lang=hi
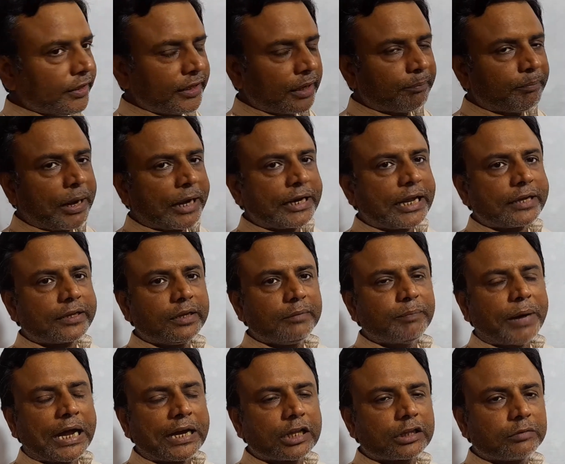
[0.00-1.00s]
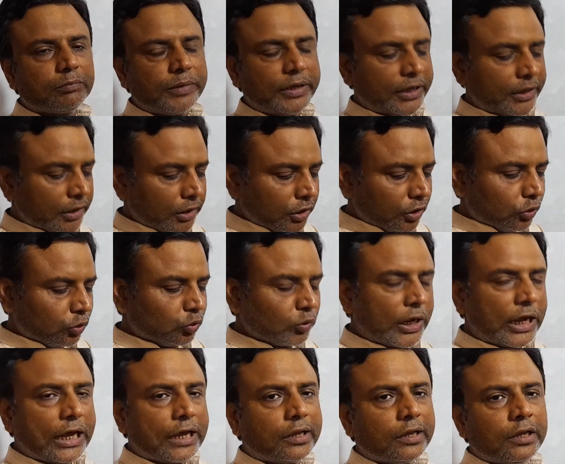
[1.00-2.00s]
यह माना कि भारत में जो
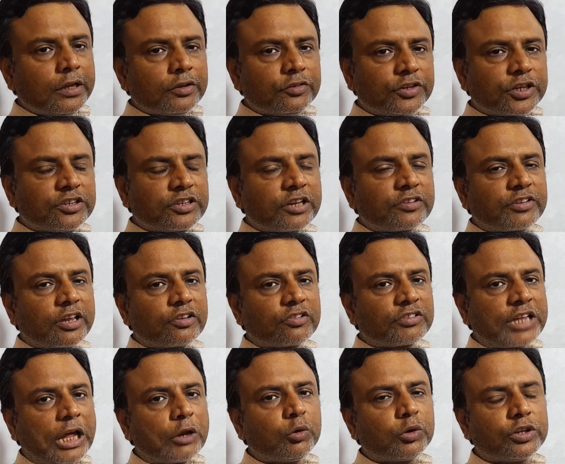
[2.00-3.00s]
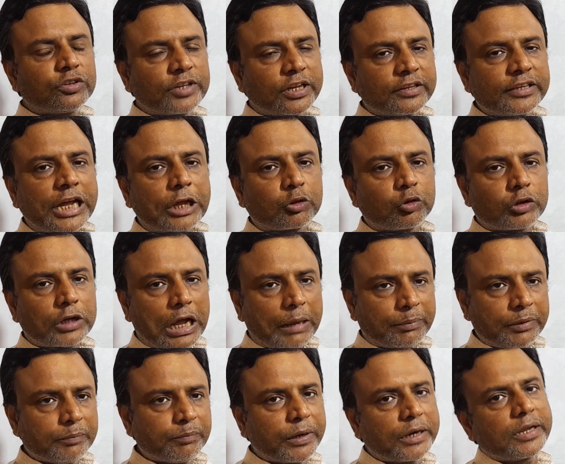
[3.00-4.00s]
है शिक्षण संस्थानों की संख्या तो
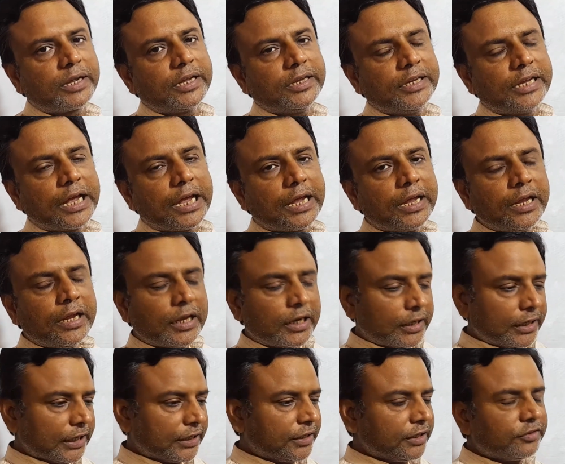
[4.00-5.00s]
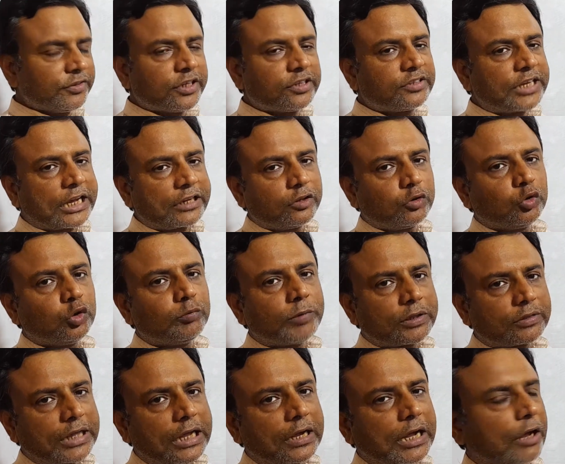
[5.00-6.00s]
काफी बढ़ गई है लेकिन शिक्षा की
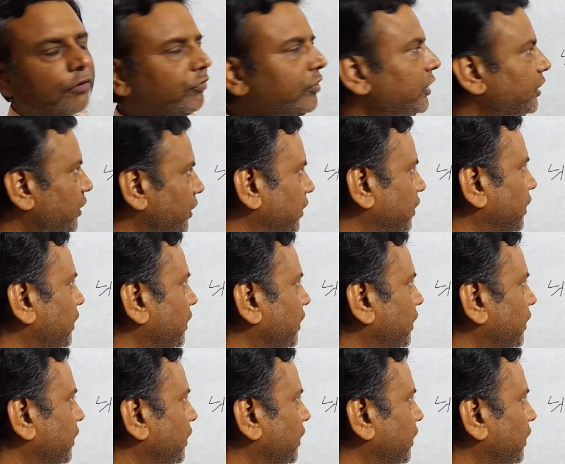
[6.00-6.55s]
गुणवत्ता काफी गिर